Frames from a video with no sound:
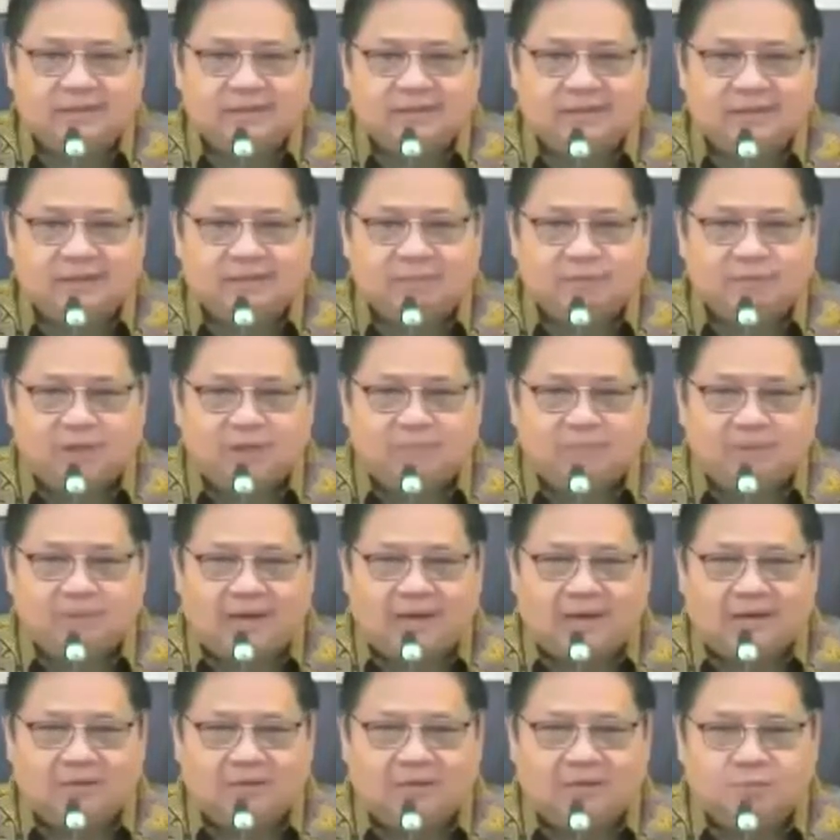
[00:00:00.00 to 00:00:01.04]
yang mulai
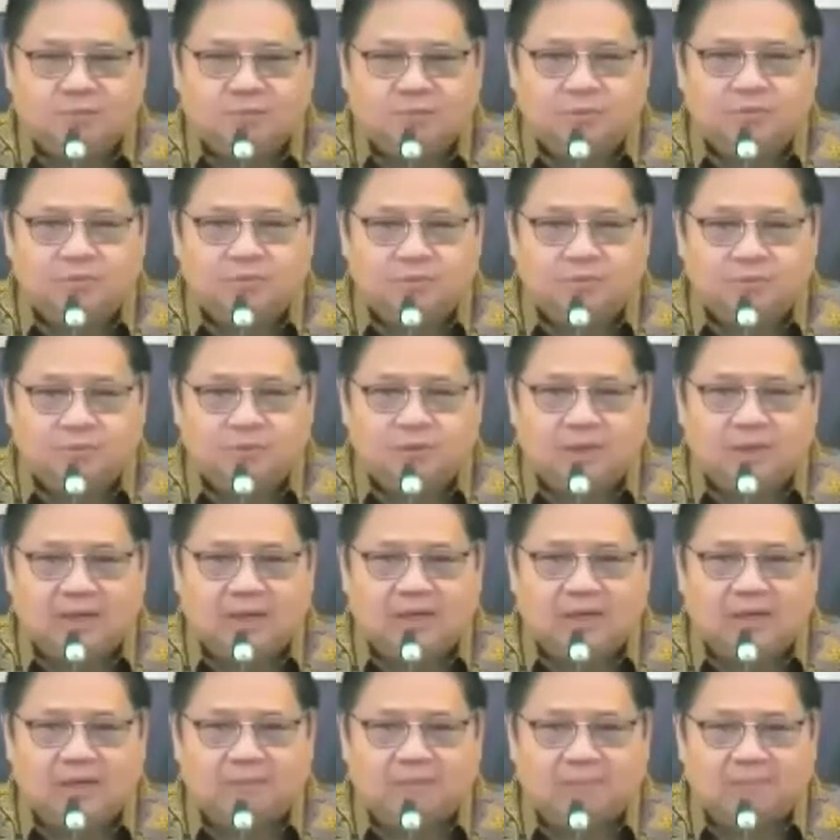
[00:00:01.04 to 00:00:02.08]
berlaku
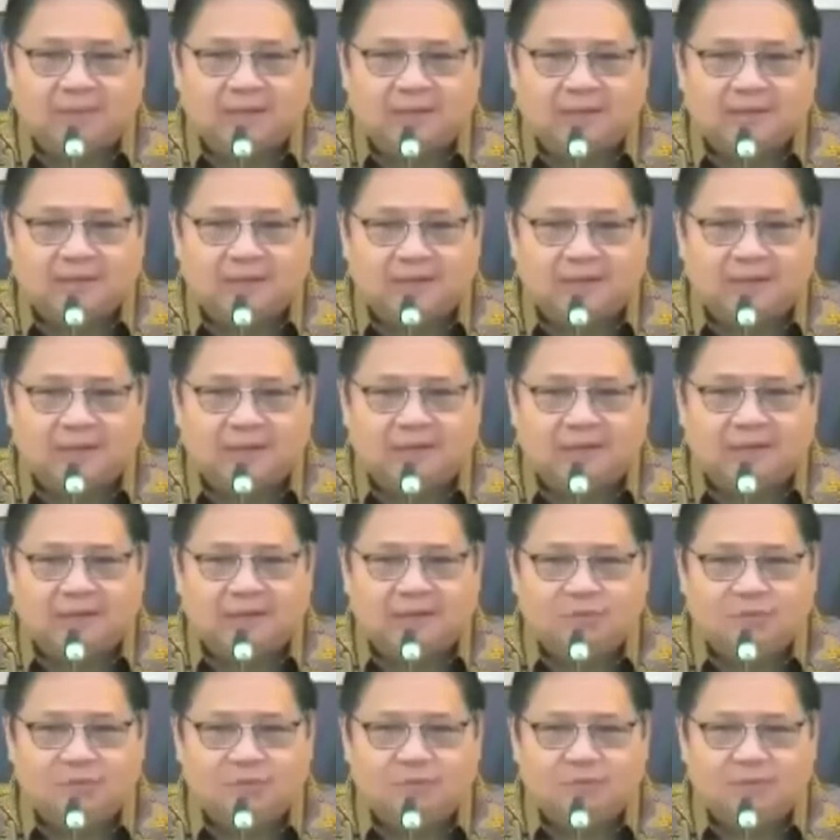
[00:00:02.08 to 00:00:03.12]
eh, pada tanggal
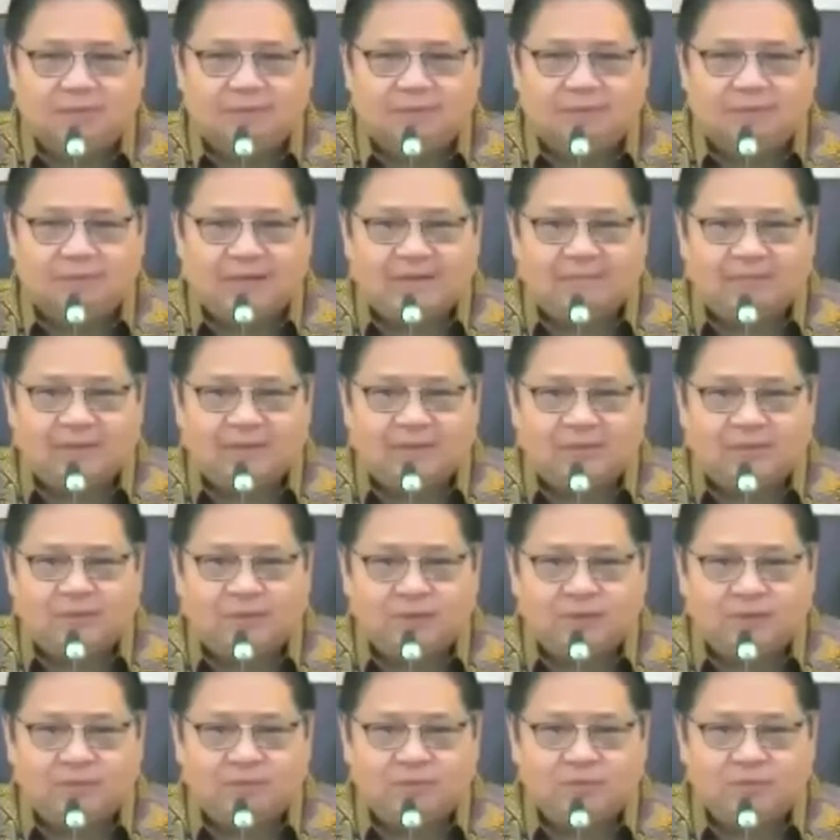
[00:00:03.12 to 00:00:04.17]
28 April
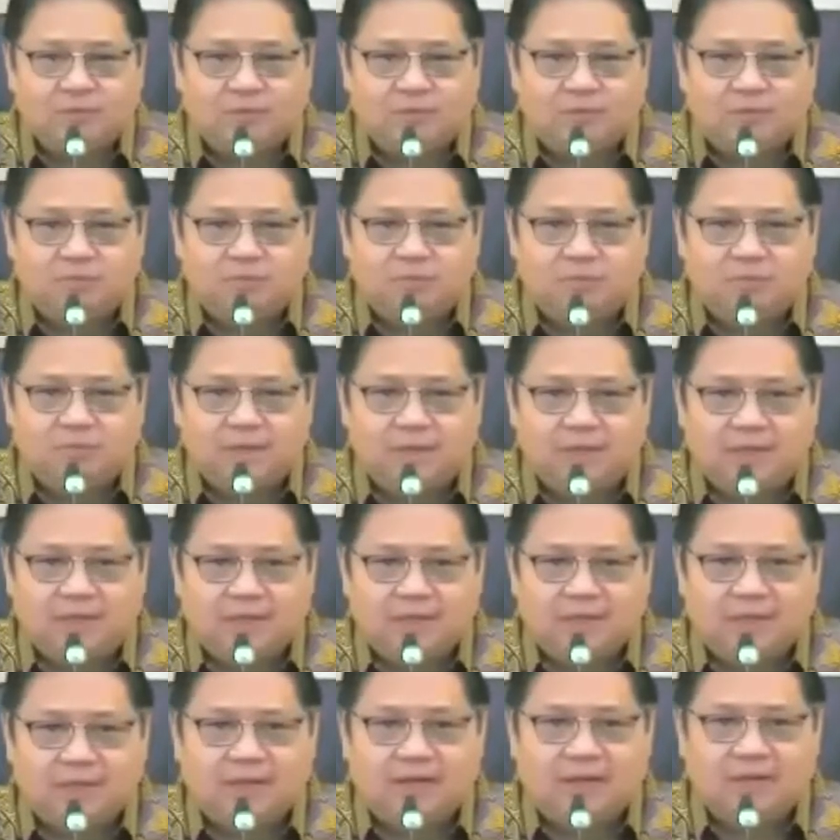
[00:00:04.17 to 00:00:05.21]
2022
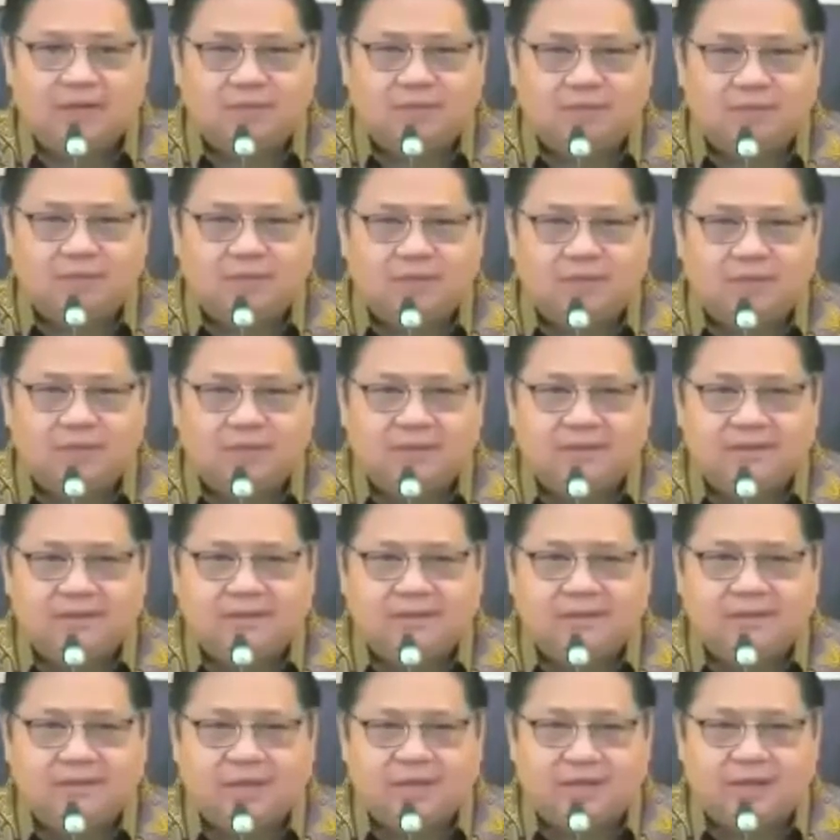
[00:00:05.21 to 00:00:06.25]
yang lalu dan
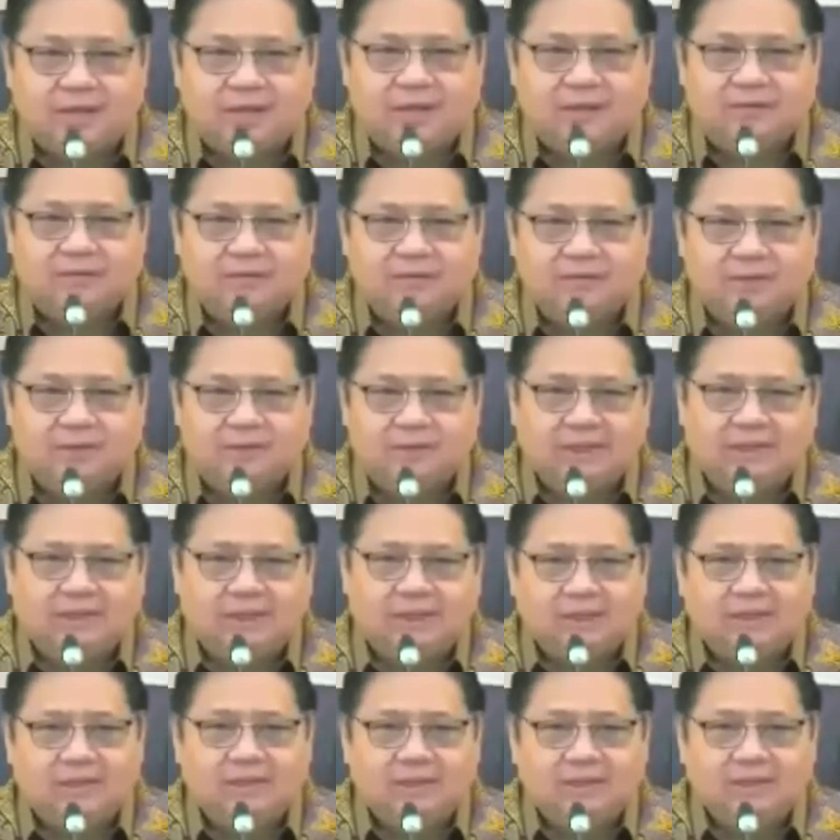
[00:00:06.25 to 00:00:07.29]
ditindaklanjuti
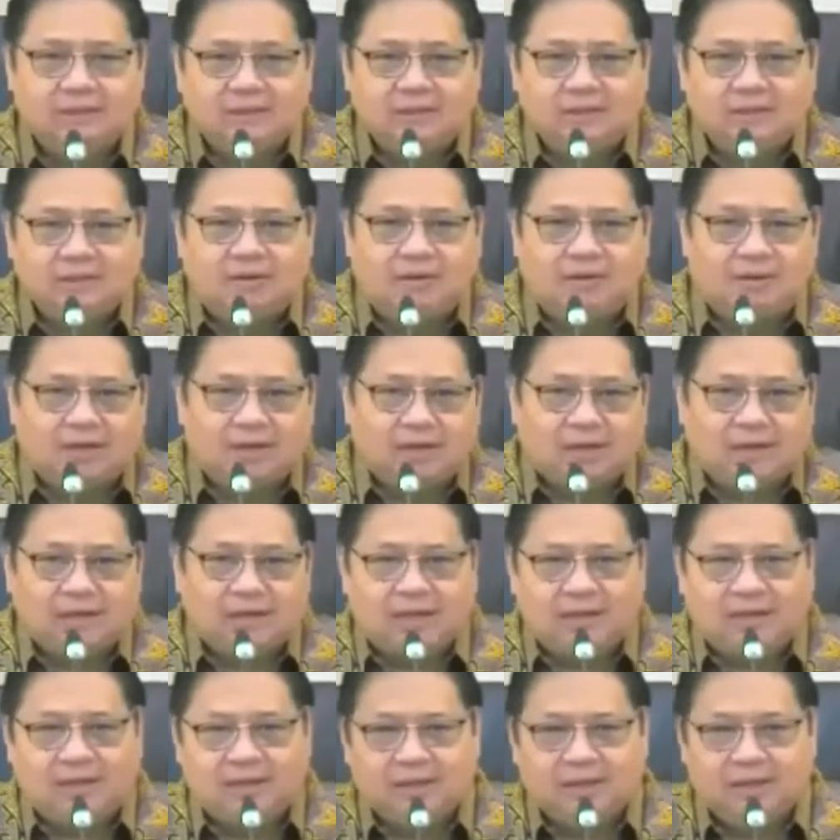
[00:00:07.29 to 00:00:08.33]
oleh
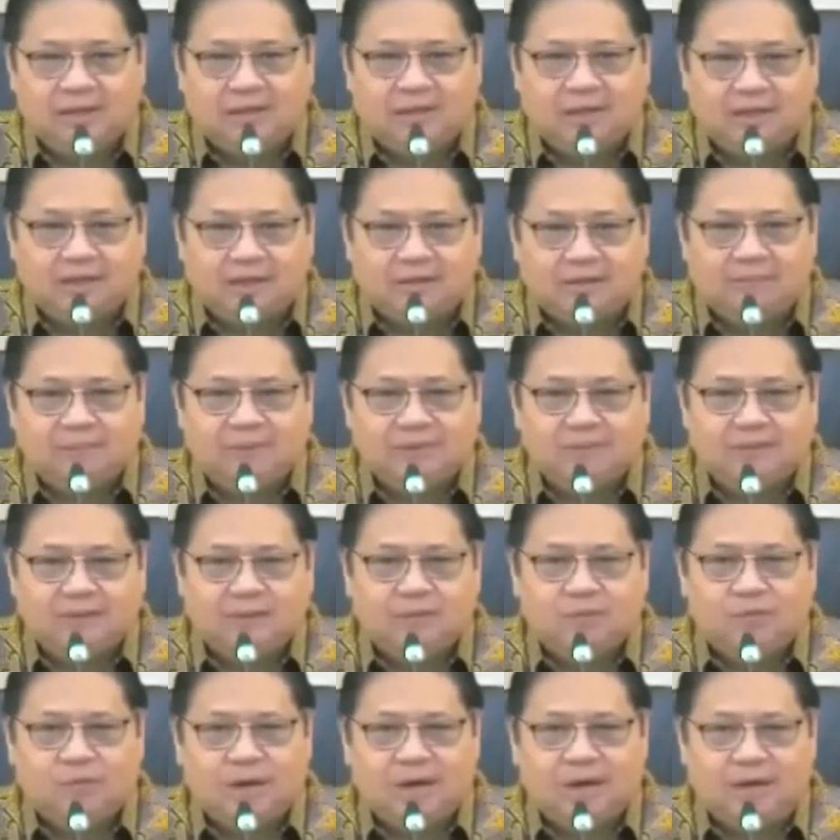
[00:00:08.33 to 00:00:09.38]
Eh,
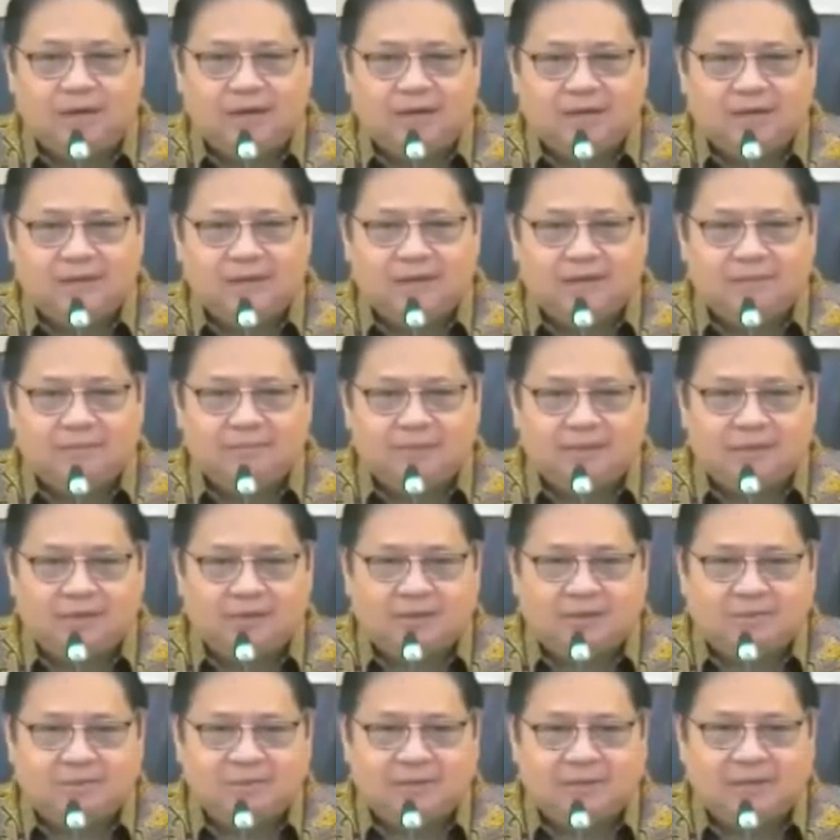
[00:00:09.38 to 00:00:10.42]
Menteri Keuangan dengan
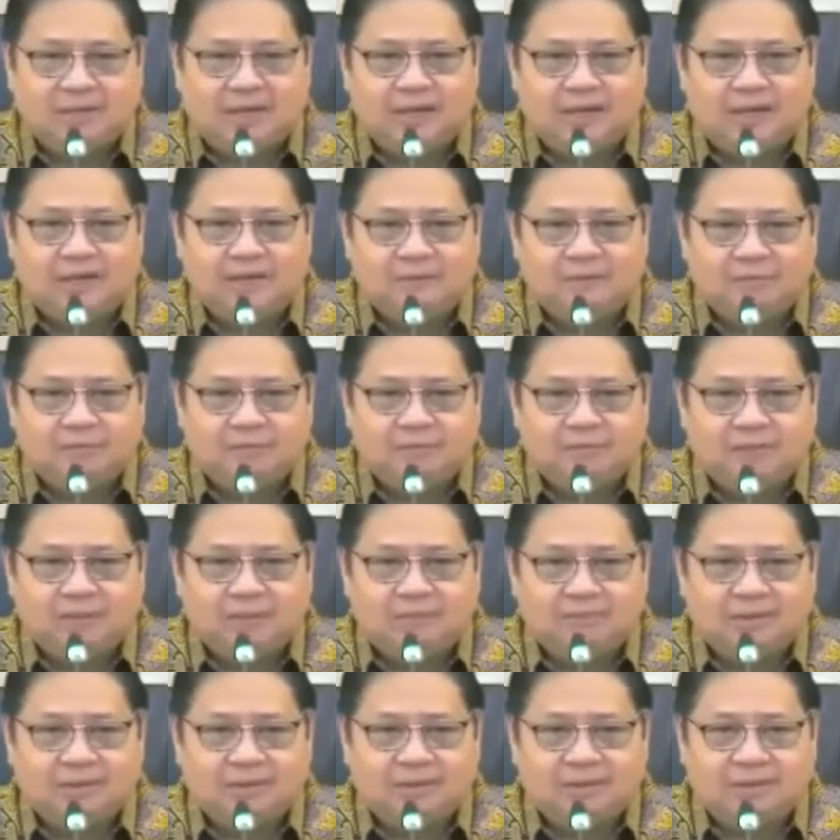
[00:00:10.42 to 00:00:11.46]
menerbitkan keputusan
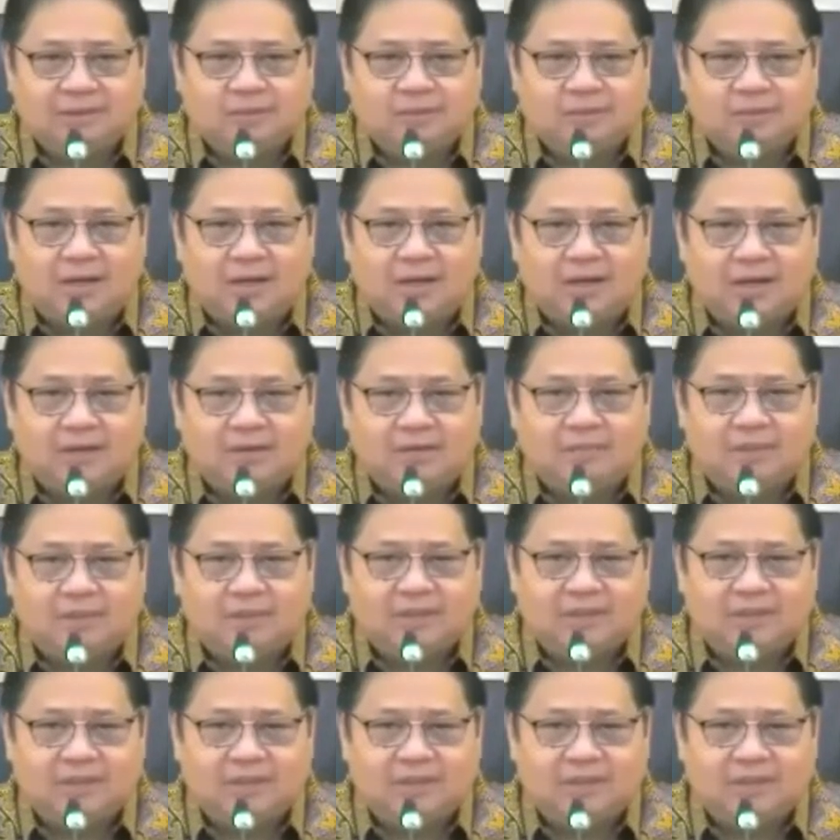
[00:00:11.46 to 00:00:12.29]
Menteri Keuangan nomor